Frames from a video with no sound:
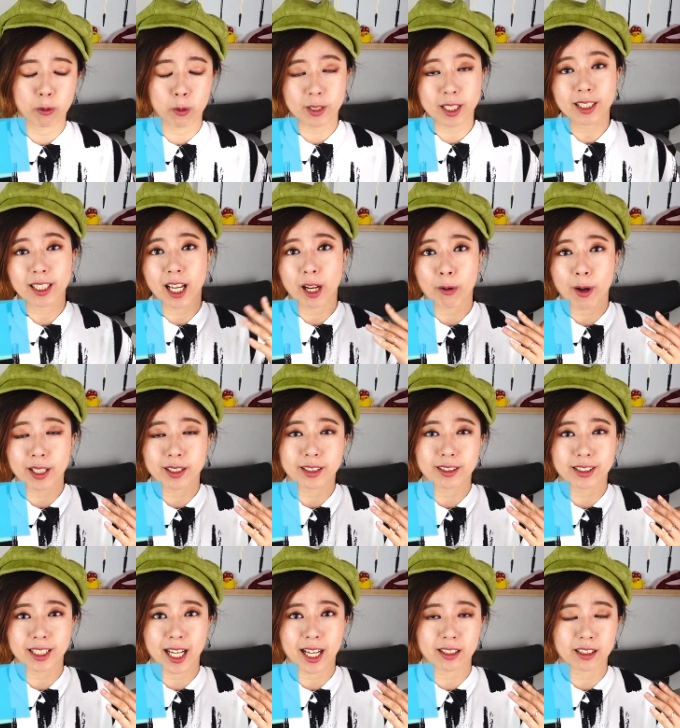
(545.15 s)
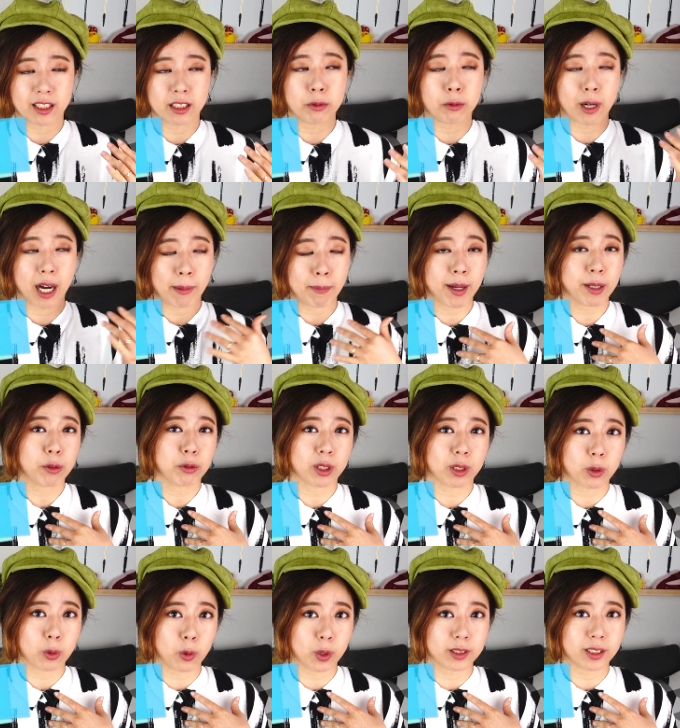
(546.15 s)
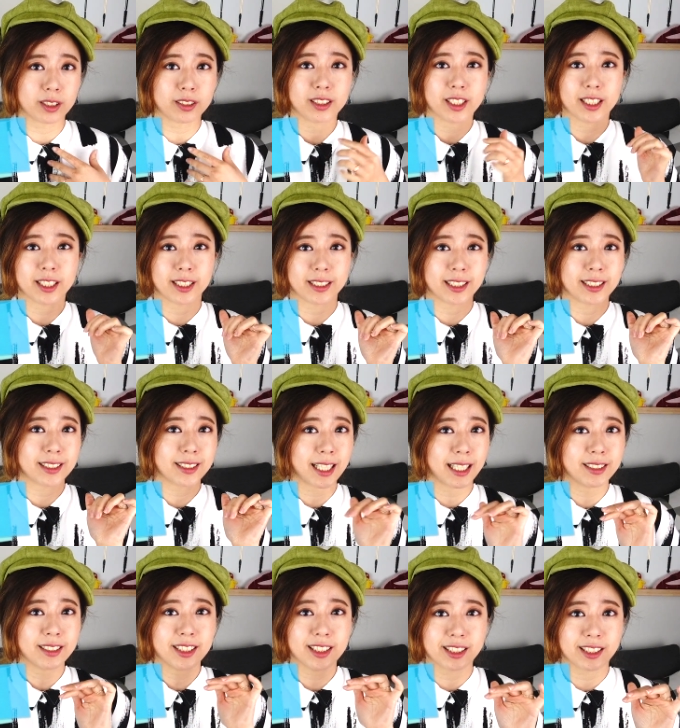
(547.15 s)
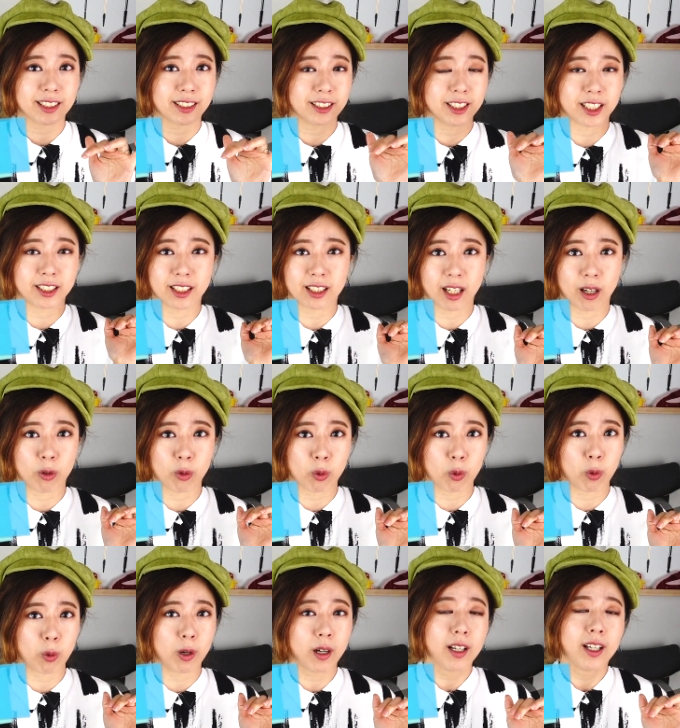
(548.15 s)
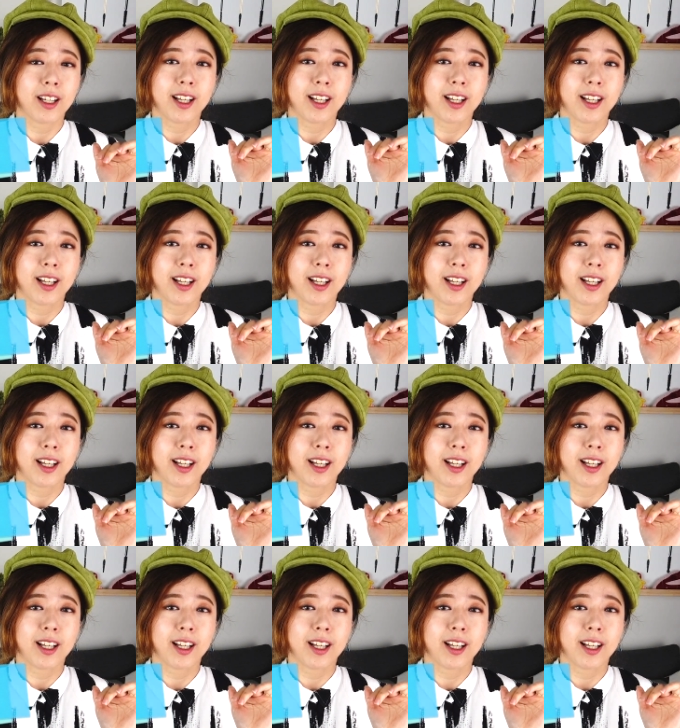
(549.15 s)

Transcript: 我在台湾的家呢，我阿妈用的锅呢，是一个已经三四十年的老锅，